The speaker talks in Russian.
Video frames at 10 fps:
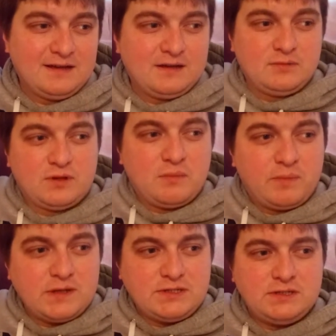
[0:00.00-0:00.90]
э, там
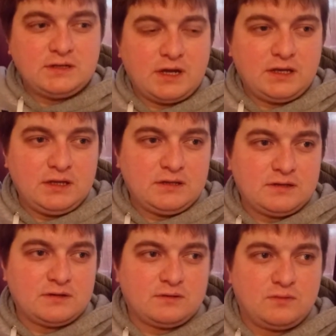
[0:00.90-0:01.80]
пойти на
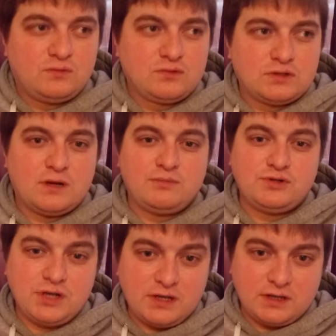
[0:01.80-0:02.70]
какие-то курсы
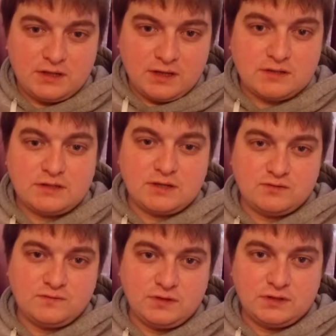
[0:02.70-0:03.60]
обучения, да, сразу
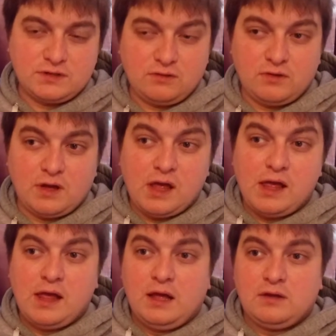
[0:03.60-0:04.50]
выход такой.
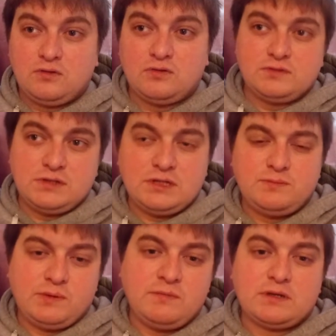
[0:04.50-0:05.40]
Ну, здесь
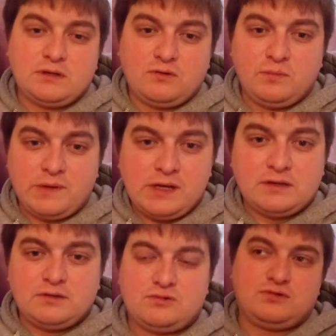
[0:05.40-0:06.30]
пример такой
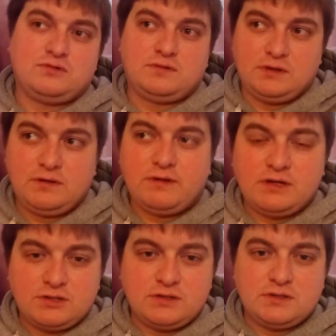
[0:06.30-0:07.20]
понятный, что ты
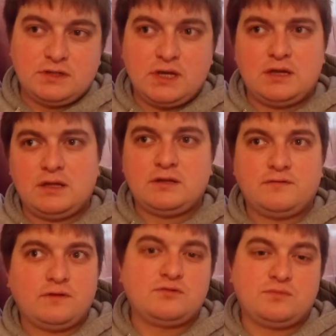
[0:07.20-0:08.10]
говоришь на языке, надо
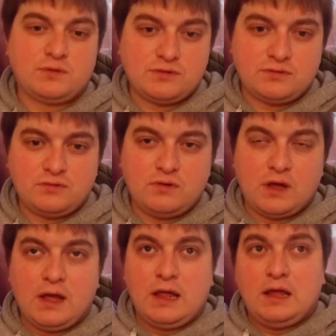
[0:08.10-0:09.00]
выучить просто другой.
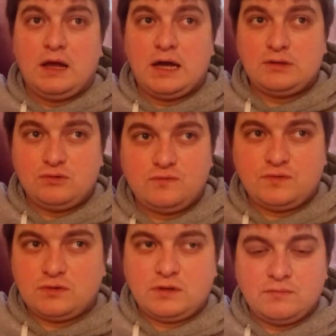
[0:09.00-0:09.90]
А тут
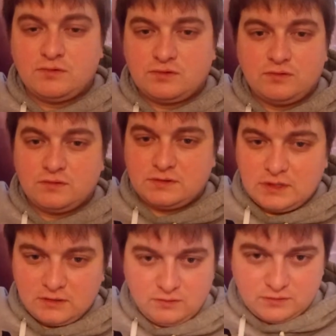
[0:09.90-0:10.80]
все-таки мозг, он
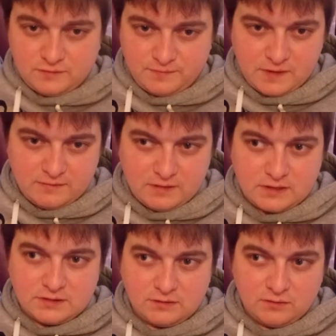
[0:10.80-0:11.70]
столкнулся в первый
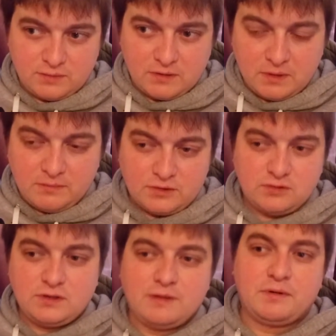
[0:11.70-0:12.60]
раз с такой проблемой,
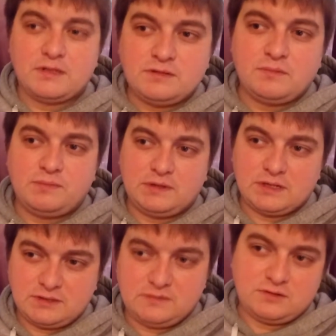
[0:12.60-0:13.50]
что необходимо
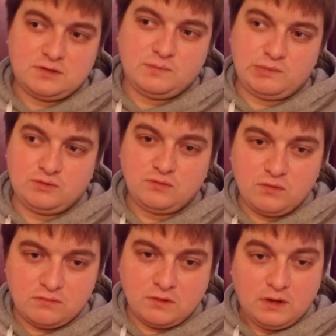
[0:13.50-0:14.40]
питаться совершенно
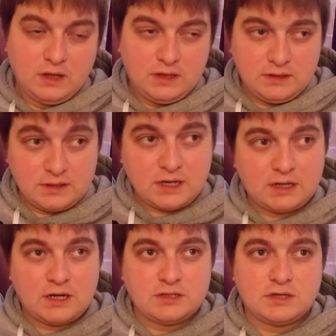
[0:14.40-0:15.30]
по-другому, не как
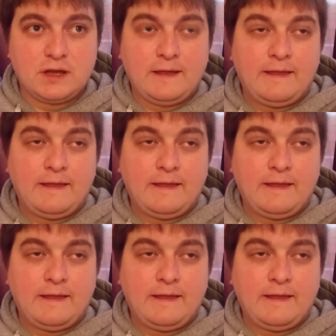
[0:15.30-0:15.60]
раньше.